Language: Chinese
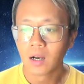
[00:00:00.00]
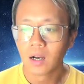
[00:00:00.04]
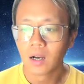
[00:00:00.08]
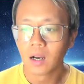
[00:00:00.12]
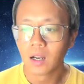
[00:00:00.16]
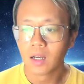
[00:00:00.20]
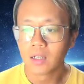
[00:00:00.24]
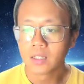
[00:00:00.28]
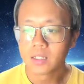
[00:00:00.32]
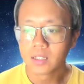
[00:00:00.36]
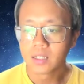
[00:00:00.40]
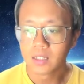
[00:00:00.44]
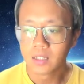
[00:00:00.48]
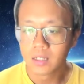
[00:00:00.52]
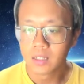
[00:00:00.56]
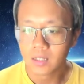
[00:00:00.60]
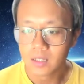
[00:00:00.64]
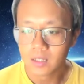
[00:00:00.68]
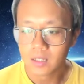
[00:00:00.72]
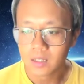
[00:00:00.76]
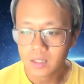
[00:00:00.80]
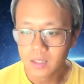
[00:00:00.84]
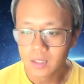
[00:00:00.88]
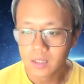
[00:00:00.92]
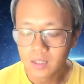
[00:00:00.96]
而
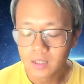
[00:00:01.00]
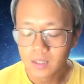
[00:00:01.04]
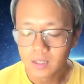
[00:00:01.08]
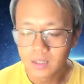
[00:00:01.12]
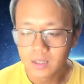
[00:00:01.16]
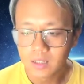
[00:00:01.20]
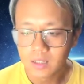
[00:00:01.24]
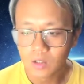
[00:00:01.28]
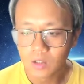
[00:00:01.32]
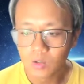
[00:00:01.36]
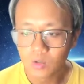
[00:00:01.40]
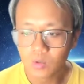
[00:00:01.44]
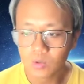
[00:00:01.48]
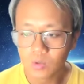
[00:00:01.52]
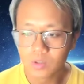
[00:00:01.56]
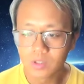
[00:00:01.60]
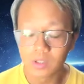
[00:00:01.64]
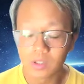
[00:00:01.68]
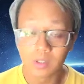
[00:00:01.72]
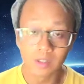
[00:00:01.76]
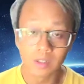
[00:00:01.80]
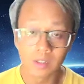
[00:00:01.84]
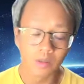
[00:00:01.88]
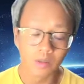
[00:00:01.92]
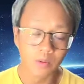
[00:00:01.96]
且这个过
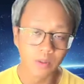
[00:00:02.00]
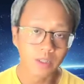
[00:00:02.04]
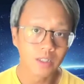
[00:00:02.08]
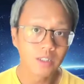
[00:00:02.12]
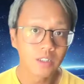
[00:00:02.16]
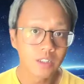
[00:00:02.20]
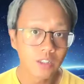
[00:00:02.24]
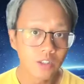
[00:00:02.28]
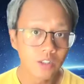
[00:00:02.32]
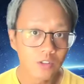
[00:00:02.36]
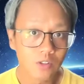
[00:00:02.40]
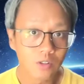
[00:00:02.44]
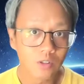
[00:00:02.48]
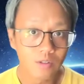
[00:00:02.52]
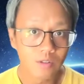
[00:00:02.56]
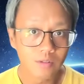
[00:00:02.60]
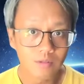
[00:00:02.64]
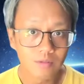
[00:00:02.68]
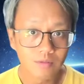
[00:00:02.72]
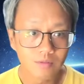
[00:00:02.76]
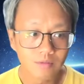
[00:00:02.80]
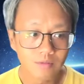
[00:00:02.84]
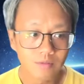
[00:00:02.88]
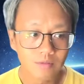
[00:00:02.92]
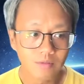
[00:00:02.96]
程可能会更轻松。
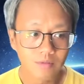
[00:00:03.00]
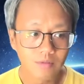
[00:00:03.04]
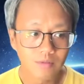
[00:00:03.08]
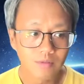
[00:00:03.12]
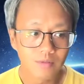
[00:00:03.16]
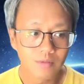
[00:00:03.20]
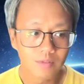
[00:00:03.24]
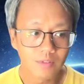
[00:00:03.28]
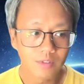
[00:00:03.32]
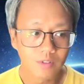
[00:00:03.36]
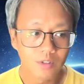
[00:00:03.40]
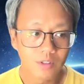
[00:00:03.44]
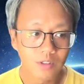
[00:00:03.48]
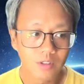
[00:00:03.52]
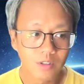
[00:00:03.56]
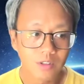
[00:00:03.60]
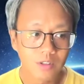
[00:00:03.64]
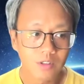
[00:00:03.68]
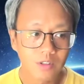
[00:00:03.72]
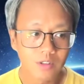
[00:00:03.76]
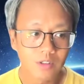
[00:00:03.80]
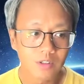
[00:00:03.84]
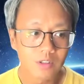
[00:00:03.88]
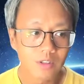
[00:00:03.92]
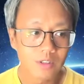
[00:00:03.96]

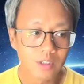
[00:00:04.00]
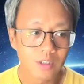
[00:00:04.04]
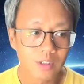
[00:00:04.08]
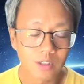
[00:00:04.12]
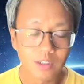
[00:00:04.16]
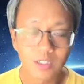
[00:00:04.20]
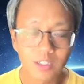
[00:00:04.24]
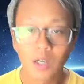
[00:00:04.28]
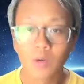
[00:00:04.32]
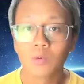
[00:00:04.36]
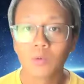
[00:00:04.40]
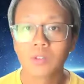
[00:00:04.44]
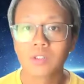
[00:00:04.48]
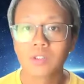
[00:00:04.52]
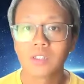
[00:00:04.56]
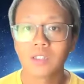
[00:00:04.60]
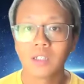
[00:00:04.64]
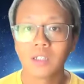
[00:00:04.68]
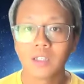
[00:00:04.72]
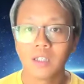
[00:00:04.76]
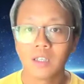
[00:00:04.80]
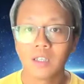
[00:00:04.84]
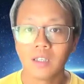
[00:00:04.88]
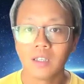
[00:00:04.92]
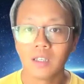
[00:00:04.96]
至少在我自己的
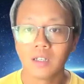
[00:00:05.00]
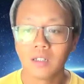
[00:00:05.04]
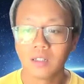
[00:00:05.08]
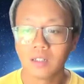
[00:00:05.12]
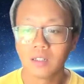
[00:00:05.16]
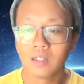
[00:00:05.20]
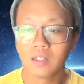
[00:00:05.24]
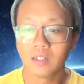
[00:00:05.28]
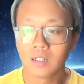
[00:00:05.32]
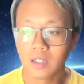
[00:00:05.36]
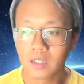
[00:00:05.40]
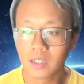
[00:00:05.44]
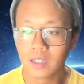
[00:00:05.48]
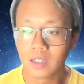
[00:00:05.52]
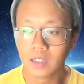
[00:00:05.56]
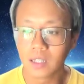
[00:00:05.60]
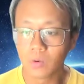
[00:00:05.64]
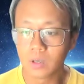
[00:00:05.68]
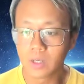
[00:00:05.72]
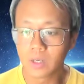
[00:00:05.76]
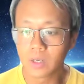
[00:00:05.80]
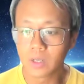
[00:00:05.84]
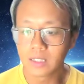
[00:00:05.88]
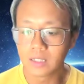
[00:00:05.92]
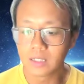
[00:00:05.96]
体验而言，
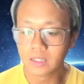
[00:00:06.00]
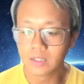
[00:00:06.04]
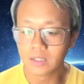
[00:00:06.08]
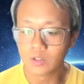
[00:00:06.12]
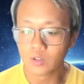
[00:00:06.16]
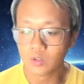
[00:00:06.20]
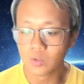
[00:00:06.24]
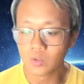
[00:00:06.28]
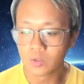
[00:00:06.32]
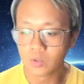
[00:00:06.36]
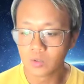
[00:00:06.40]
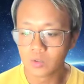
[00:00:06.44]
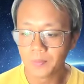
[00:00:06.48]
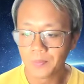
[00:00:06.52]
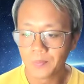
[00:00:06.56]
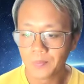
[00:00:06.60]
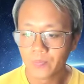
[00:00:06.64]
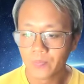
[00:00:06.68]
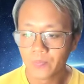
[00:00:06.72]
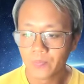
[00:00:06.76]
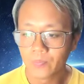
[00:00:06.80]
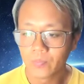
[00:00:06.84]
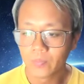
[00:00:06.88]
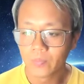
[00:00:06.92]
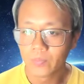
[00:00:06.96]
当我开始去，
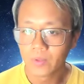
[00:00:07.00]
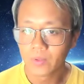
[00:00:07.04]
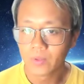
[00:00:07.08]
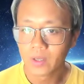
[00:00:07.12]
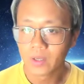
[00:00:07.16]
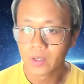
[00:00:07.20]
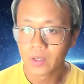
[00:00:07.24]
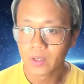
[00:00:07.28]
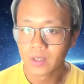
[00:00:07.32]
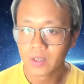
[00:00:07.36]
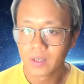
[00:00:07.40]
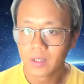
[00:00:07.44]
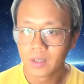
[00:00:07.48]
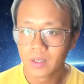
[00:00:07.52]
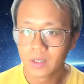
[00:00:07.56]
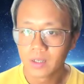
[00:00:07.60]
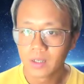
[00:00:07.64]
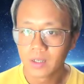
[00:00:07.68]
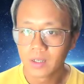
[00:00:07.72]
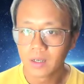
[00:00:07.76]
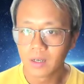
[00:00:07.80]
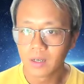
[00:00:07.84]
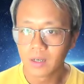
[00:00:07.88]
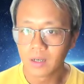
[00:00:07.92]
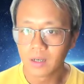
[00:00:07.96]

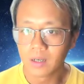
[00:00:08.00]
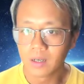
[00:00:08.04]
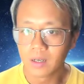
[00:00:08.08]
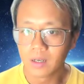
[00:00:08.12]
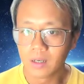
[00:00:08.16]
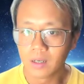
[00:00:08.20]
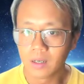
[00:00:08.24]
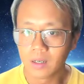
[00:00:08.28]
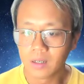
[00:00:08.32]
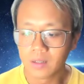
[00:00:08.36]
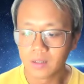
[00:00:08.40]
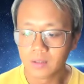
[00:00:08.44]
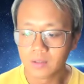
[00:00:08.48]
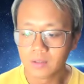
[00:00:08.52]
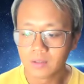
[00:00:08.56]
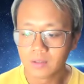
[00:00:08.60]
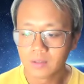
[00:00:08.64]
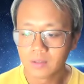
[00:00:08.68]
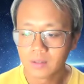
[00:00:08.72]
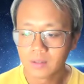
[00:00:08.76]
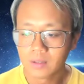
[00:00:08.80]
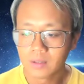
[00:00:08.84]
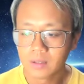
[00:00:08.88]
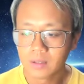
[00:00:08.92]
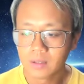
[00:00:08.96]
呃，
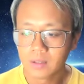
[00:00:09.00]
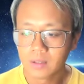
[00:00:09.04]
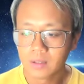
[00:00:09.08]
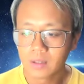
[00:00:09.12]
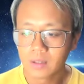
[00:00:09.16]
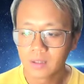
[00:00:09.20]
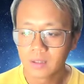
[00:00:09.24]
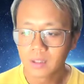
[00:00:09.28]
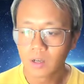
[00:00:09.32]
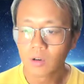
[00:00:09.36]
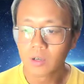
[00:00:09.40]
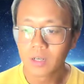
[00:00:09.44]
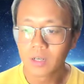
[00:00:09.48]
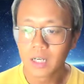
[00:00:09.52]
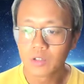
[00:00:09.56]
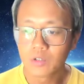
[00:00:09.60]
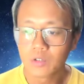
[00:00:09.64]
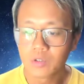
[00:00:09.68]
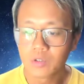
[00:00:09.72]
当我开始